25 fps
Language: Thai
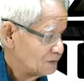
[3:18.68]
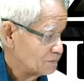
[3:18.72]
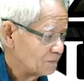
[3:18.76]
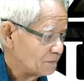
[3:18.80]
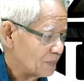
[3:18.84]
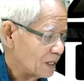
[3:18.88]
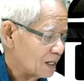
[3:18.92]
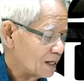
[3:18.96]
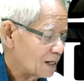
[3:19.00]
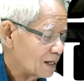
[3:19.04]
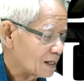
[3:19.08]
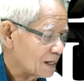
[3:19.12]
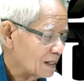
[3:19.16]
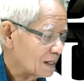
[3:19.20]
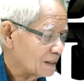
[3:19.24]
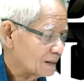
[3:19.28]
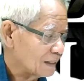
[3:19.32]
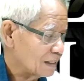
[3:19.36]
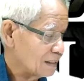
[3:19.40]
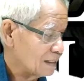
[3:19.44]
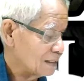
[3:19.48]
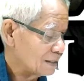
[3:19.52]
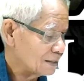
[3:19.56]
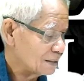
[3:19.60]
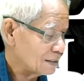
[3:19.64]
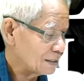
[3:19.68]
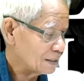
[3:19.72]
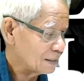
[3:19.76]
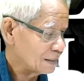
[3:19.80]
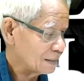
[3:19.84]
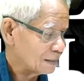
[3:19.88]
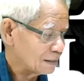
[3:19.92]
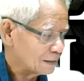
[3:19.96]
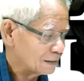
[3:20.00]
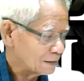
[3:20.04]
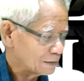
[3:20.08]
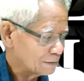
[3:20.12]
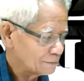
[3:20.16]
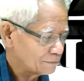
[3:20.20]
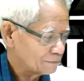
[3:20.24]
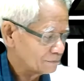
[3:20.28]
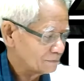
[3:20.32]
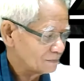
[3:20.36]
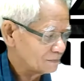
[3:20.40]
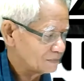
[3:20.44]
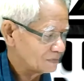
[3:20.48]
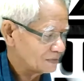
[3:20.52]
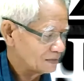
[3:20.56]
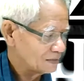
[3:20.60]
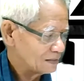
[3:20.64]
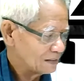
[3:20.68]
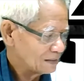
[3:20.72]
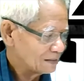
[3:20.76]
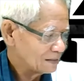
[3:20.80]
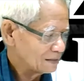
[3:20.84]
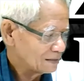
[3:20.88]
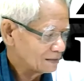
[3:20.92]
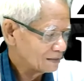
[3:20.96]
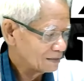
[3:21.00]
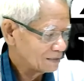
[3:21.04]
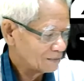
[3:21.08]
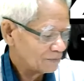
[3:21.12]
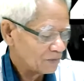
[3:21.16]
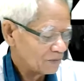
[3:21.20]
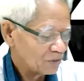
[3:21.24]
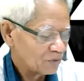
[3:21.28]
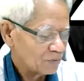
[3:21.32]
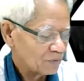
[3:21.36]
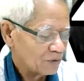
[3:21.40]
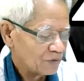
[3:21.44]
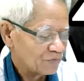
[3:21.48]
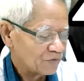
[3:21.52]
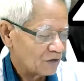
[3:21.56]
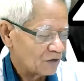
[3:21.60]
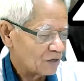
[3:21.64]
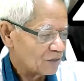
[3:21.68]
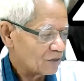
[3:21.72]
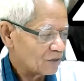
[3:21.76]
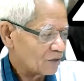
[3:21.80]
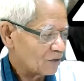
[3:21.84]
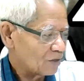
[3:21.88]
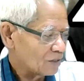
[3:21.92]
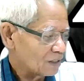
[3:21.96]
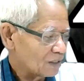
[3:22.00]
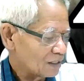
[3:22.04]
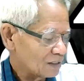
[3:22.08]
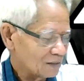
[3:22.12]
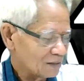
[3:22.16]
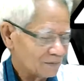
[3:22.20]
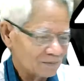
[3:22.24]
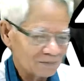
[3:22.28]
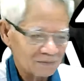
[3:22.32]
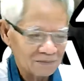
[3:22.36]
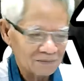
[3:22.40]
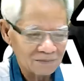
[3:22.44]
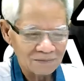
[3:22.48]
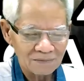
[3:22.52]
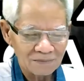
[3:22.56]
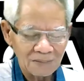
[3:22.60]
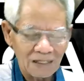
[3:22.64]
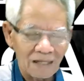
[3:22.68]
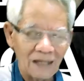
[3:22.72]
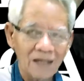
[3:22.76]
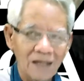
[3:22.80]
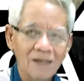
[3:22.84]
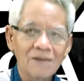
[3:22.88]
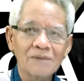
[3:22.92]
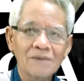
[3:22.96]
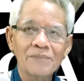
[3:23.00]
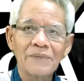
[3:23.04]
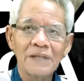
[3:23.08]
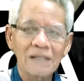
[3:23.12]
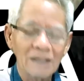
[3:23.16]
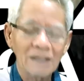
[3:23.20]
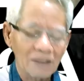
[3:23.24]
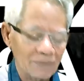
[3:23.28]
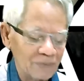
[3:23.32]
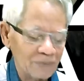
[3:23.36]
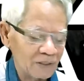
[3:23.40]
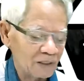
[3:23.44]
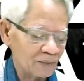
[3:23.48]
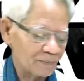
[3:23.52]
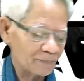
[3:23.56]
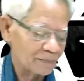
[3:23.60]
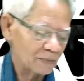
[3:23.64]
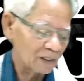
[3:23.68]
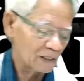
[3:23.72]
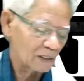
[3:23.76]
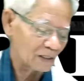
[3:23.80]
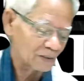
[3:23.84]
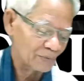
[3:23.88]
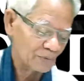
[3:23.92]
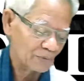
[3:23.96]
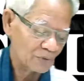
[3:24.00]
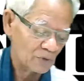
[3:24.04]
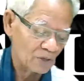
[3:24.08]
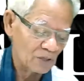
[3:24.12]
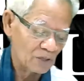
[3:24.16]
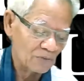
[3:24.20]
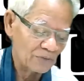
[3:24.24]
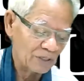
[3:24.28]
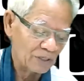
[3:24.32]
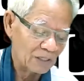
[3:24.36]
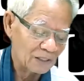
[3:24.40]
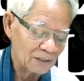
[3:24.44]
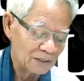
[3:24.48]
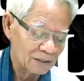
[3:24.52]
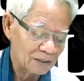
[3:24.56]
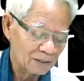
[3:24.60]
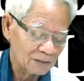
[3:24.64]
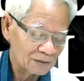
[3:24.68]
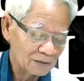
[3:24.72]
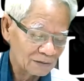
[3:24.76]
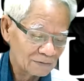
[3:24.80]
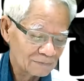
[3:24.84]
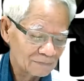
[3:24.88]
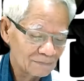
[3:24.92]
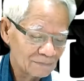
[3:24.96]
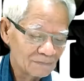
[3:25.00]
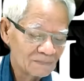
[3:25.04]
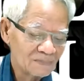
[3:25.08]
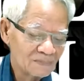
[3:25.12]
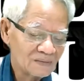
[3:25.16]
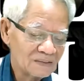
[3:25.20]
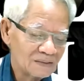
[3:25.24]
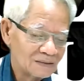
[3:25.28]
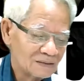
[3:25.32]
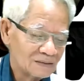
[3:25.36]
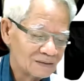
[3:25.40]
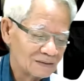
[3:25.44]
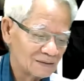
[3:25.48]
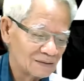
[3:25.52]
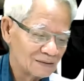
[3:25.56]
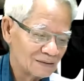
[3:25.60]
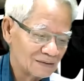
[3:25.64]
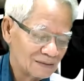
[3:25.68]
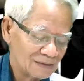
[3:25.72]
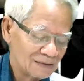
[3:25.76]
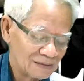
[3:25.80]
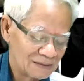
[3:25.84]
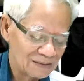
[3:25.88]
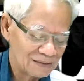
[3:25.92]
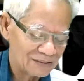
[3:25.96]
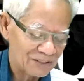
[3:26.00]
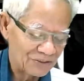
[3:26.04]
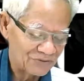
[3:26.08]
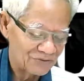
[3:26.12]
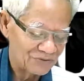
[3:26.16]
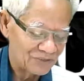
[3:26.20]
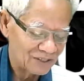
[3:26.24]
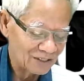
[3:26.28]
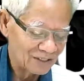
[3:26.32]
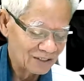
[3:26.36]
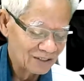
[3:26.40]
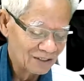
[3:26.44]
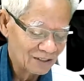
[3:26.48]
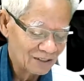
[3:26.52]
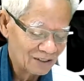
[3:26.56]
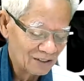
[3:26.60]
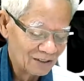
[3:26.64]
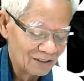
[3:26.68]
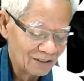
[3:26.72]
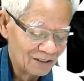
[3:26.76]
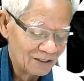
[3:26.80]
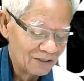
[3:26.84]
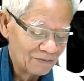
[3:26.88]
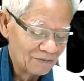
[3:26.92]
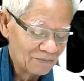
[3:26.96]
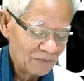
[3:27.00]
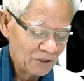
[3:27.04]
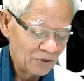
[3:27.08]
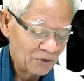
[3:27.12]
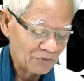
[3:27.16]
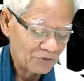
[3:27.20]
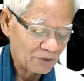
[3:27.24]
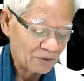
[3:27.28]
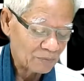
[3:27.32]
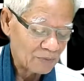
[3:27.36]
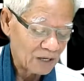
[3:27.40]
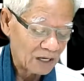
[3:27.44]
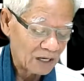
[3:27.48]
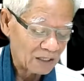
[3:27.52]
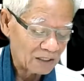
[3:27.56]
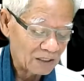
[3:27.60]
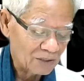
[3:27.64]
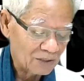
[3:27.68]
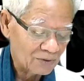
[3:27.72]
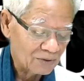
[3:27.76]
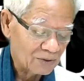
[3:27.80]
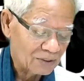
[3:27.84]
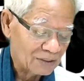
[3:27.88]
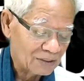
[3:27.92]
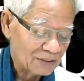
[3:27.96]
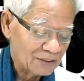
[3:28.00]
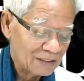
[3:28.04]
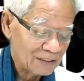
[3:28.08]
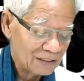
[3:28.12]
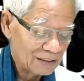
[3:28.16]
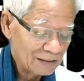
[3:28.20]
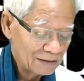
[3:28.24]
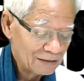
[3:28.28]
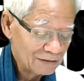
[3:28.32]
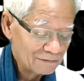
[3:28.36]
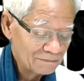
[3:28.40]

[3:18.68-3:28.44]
แบงก์การันตีเลยเออไม่ต้องไปฟ้องร้องกันนะไปไปเบิกถอนเอาเองเงิน จริงๆ ไม่เอาสักบาทเดียวเลยจริง